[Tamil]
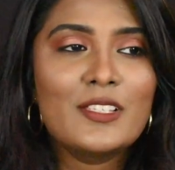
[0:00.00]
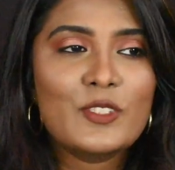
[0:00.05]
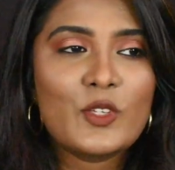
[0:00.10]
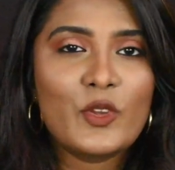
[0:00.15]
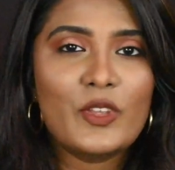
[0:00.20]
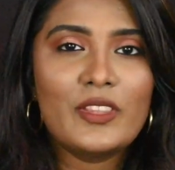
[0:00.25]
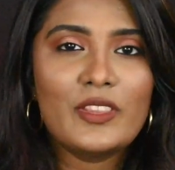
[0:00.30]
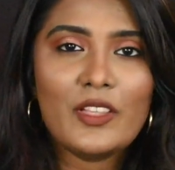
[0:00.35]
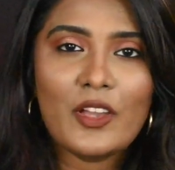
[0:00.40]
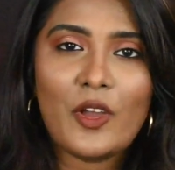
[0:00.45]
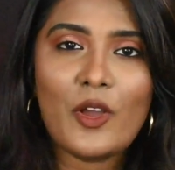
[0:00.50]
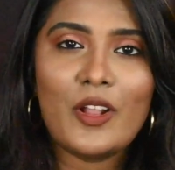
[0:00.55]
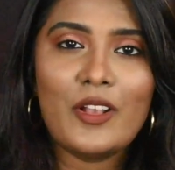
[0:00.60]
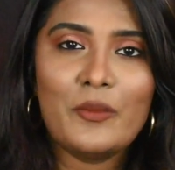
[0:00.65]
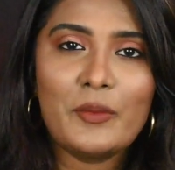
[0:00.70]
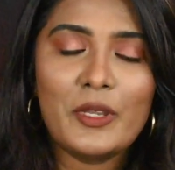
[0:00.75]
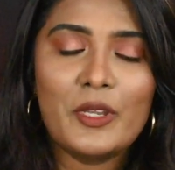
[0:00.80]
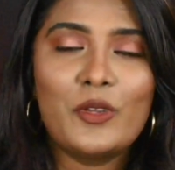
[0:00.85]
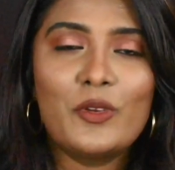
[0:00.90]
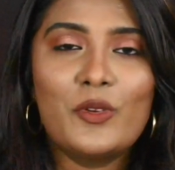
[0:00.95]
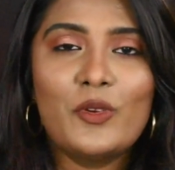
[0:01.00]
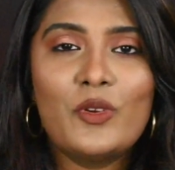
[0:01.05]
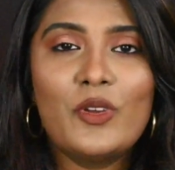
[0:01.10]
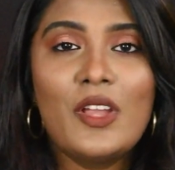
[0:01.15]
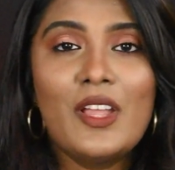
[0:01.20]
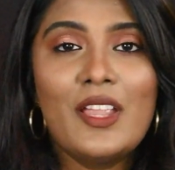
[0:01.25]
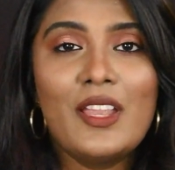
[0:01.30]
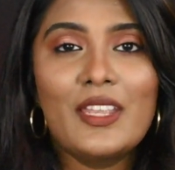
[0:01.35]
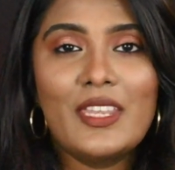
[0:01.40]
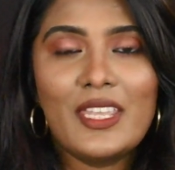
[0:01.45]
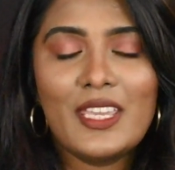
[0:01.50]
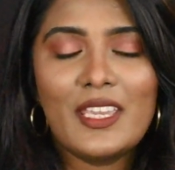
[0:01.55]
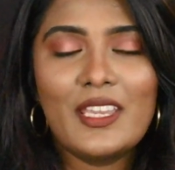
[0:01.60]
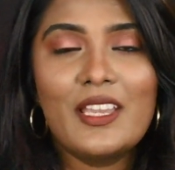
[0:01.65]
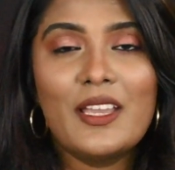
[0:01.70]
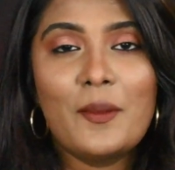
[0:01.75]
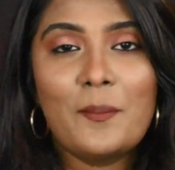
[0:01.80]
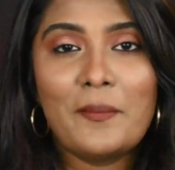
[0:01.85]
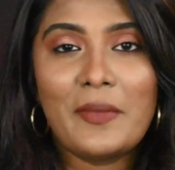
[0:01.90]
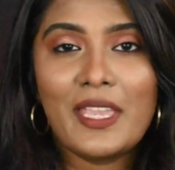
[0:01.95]
ஸோ இந்த ஹால் வீடியோ
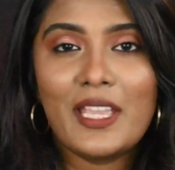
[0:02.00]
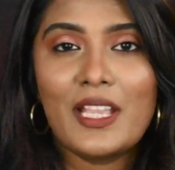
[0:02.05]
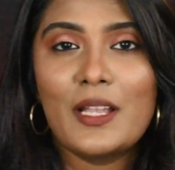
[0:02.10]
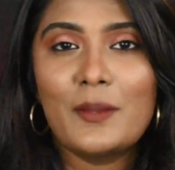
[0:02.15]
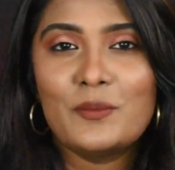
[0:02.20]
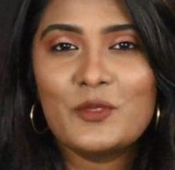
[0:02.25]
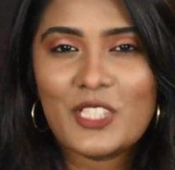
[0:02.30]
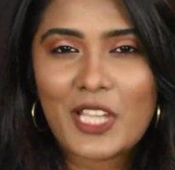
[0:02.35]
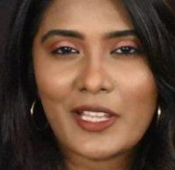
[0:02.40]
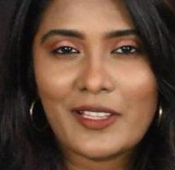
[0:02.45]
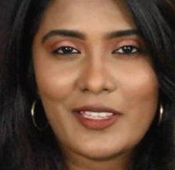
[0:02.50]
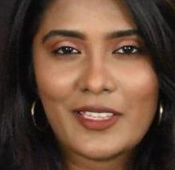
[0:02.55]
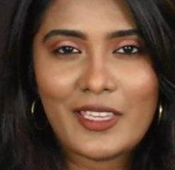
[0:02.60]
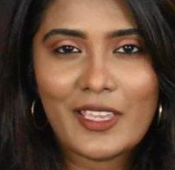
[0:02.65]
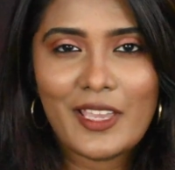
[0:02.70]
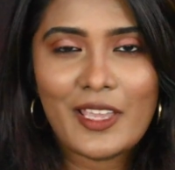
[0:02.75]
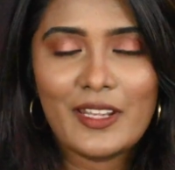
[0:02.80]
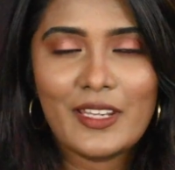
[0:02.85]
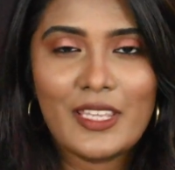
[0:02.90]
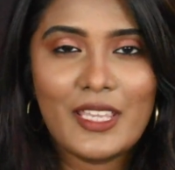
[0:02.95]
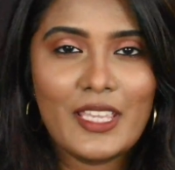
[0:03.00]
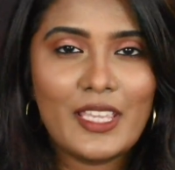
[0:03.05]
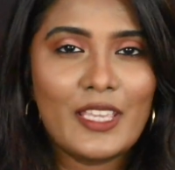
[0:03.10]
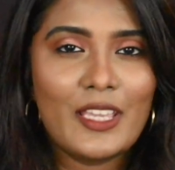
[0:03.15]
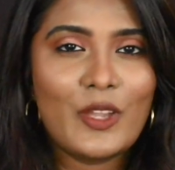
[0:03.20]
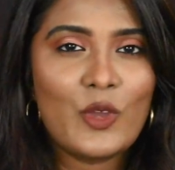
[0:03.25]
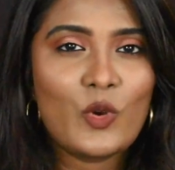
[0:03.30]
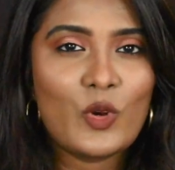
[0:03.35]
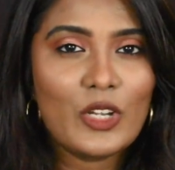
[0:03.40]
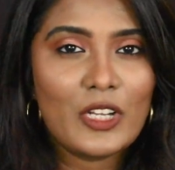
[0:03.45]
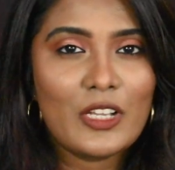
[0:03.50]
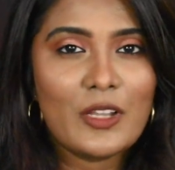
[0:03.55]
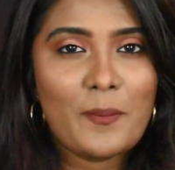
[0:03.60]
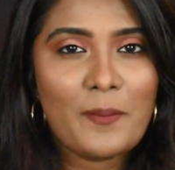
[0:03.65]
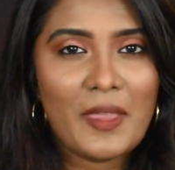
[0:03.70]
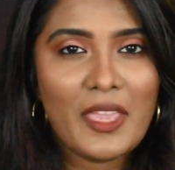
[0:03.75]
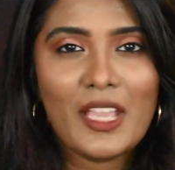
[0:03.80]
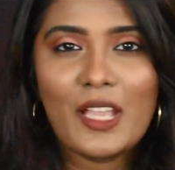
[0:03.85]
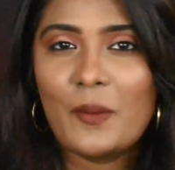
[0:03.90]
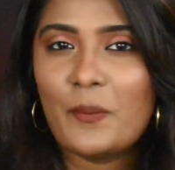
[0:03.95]
நீங்கள் மேக்கப் சங்கியாக இருக்கீங்க உங்களுக்கு
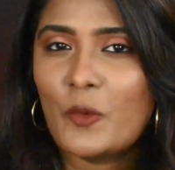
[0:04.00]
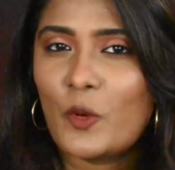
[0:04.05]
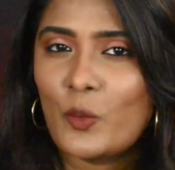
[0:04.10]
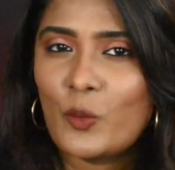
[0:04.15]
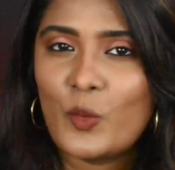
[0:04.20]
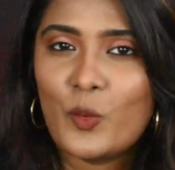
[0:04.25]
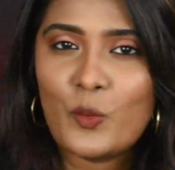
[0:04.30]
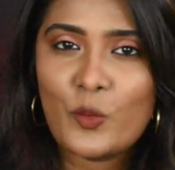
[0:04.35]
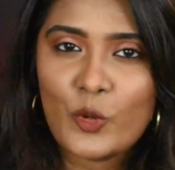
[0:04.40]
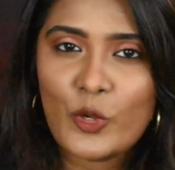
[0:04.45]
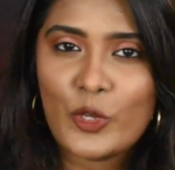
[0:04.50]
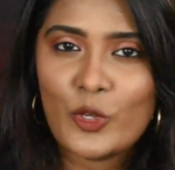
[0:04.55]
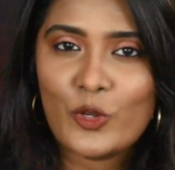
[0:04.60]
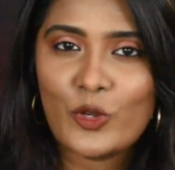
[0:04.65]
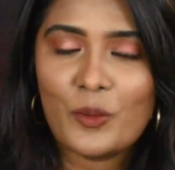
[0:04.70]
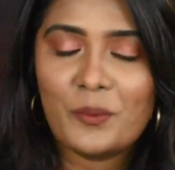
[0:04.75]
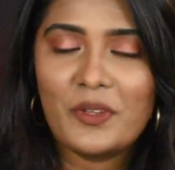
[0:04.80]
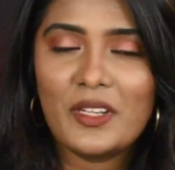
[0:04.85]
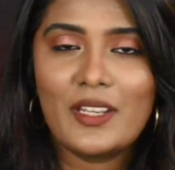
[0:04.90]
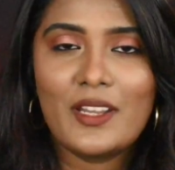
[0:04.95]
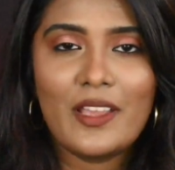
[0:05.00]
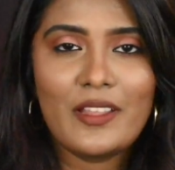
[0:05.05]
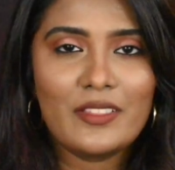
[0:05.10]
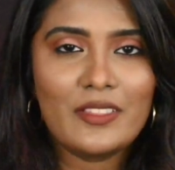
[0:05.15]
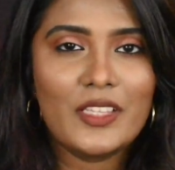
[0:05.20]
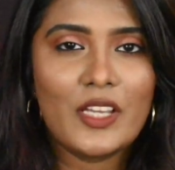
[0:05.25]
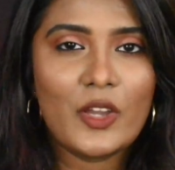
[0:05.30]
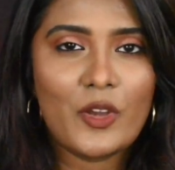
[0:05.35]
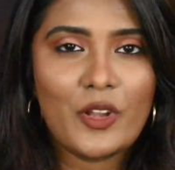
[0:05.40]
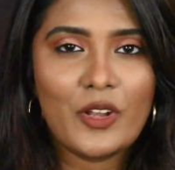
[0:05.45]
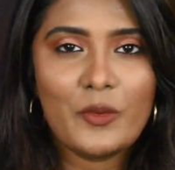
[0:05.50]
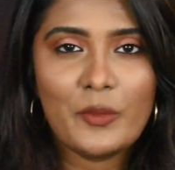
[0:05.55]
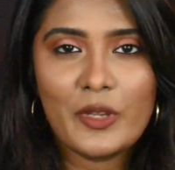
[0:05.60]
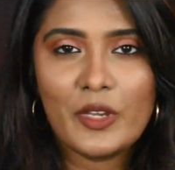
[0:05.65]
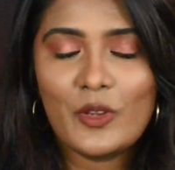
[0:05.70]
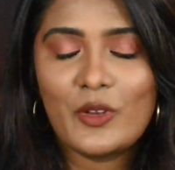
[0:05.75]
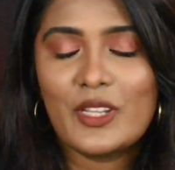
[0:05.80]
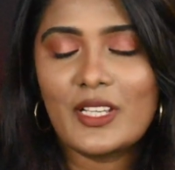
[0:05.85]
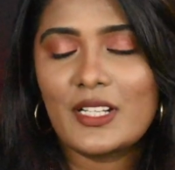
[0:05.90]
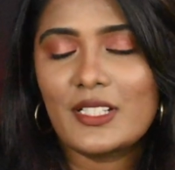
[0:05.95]
மேக்கப் ரொம்ப பிடிக்கும் அப்படின்னா இந்த ஹால்
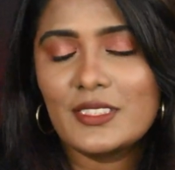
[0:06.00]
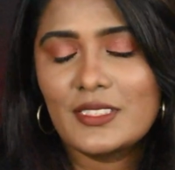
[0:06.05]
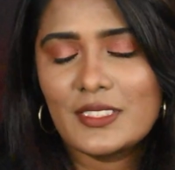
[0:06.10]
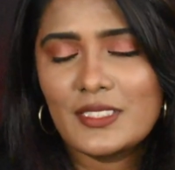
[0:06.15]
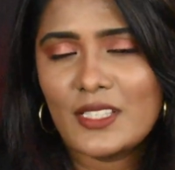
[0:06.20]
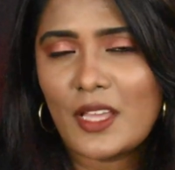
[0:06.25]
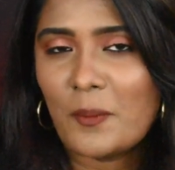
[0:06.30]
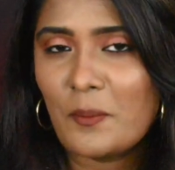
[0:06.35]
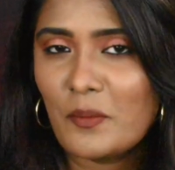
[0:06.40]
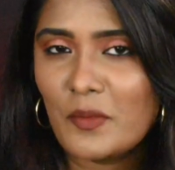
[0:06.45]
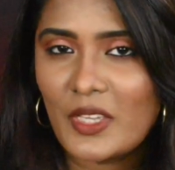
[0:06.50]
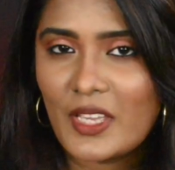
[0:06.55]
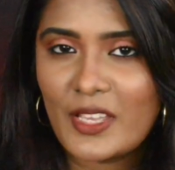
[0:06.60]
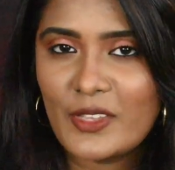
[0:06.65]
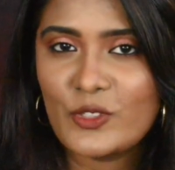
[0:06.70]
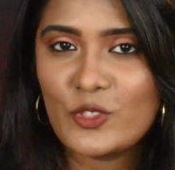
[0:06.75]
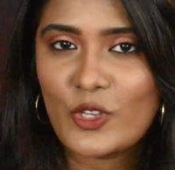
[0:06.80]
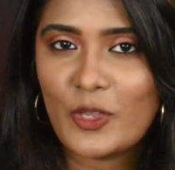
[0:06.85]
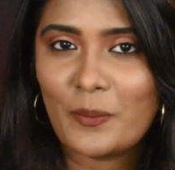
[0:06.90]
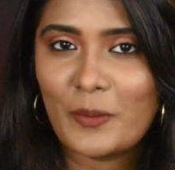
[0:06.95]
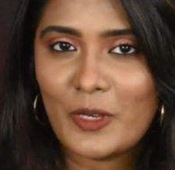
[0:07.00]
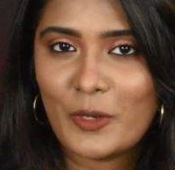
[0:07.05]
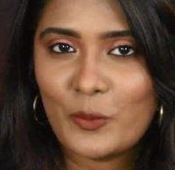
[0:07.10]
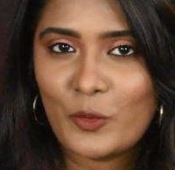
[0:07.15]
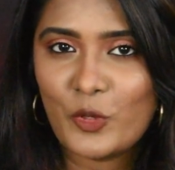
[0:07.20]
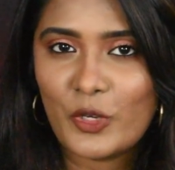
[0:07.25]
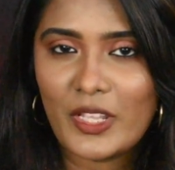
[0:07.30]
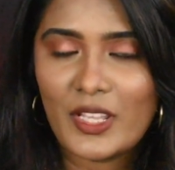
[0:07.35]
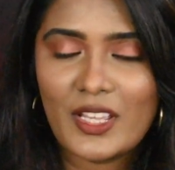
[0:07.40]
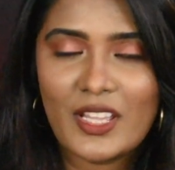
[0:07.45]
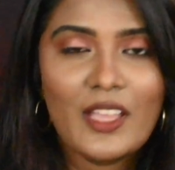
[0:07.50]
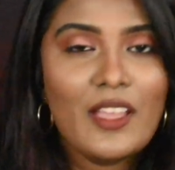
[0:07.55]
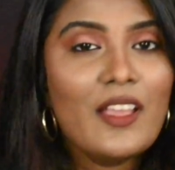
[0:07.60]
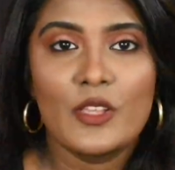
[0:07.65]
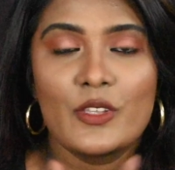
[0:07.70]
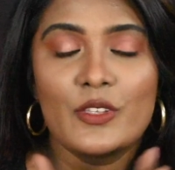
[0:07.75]
வீடியோ நீங்கள் செம்மையாக என்ஜாய் பண்ண போகிறீங்க